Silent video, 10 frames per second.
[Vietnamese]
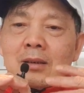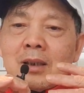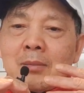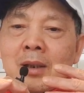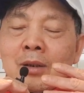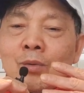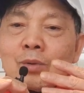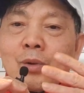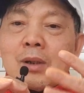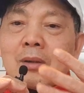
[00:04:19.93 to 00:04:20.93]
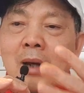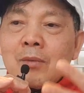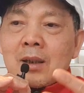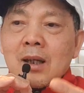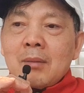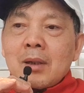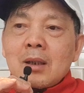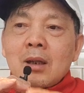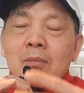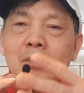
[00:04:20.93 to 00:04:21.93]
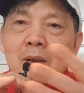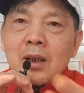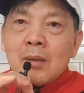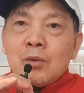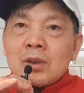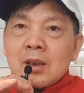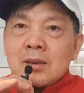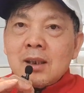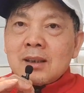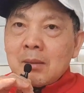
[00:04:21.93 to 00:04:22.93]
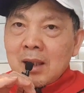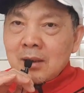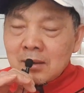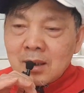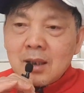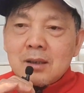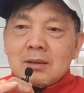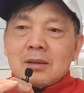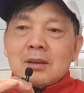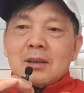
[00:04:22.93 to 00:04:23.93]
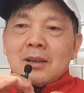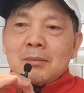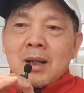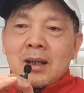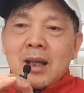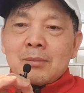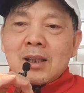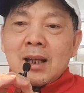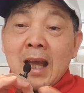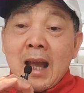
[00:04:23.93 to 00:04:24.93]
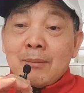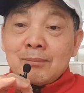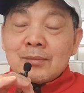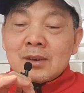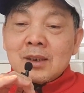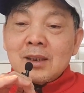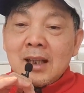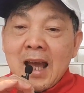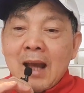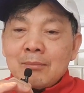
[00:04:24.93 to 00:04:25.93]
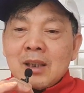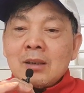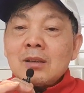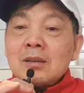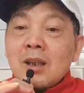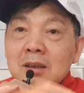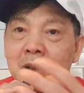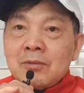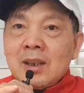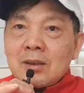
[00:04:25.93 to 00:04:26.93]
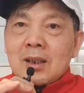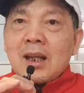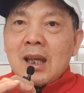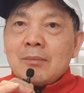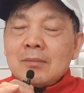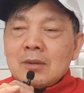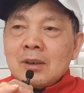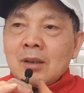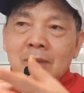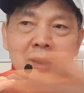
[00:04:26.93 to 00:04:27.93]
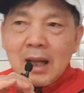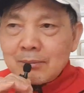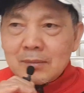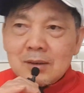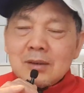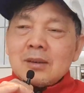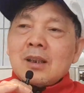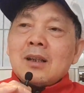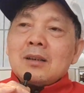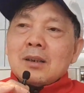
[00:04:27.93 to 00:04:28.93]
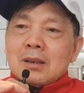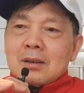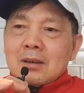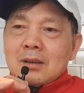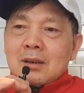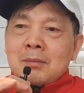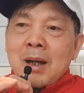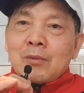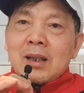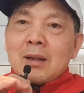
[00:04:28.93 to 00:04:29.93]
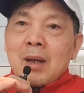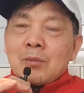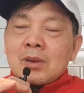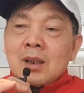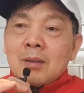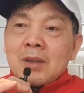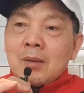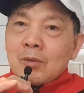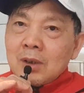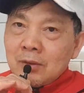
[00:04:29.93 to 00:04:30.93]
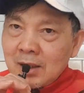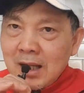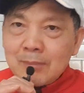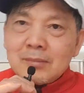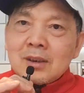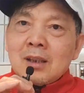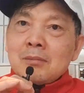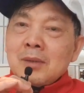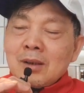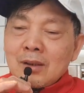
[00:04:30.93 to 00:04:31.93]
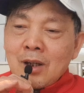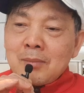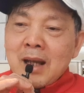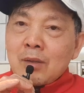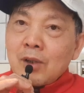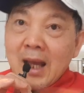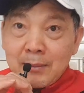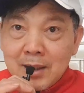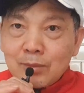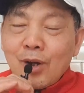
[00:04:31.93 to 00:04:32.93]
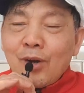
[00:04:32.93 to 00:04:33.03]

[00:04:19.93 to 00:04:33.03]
khi mà đủ tuổi lao động các em không bao giờ muốn xin tiền cha mẹ nữa mà các em sẽ làm xin đi làm và nước đức rất nhiều việc cho các em nhiều việc lắm đó. À, bạn qua đây bạn muốn xin làm thêm cũng nhiều việc lắm à, mình nói rồi bạn có muốn làm hay không